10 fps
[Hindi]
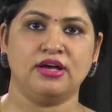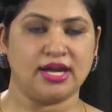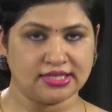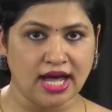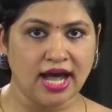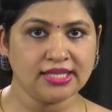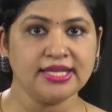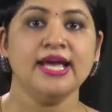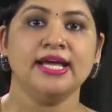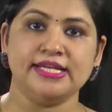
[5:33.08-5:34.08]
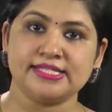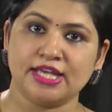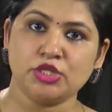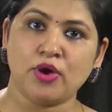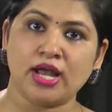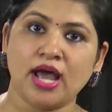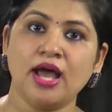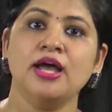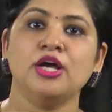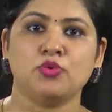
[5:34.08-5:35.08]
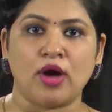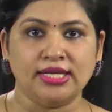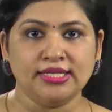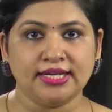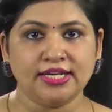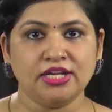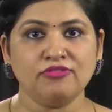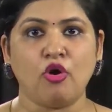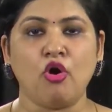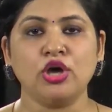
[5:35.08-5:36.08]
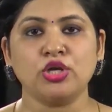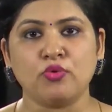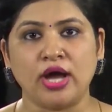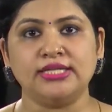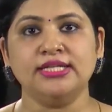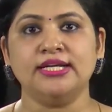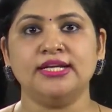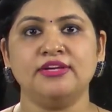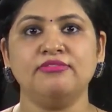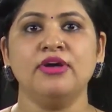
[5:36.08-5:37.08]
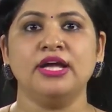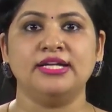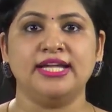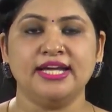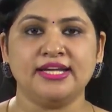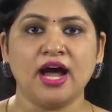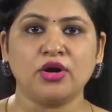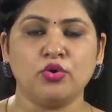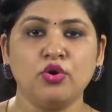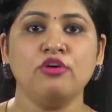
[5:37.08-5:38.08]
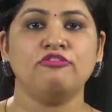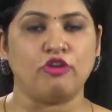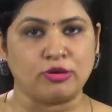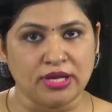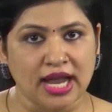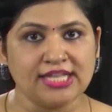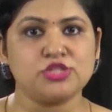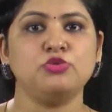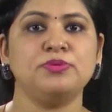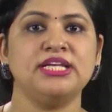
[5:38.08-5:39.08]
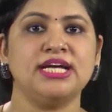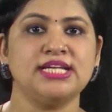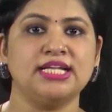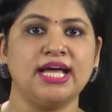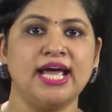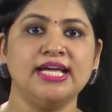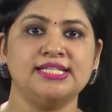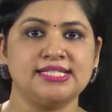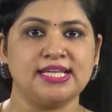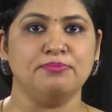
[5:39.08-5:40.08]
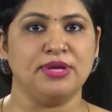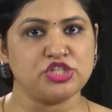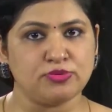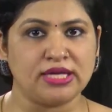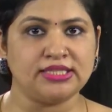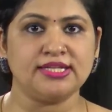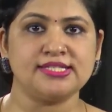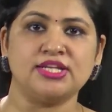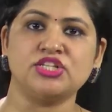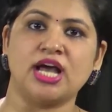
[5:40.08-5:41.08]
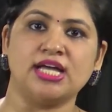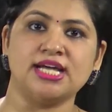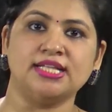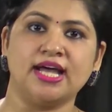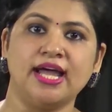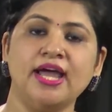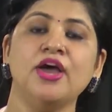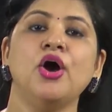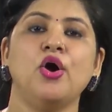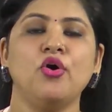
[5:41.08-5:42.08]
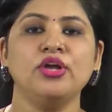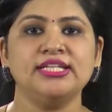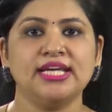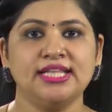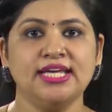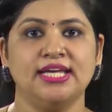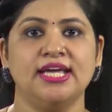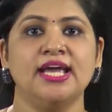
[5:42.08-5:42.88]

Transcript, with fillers: अर्थात इसके द्वारा क्वालिटेटिव और क्वांटिटेटिव डेटा को फॉर्मलाइज रूप दिया जाता है जिसे मिक्स्ड मेथड रिसर्च कहा जाता है और यदि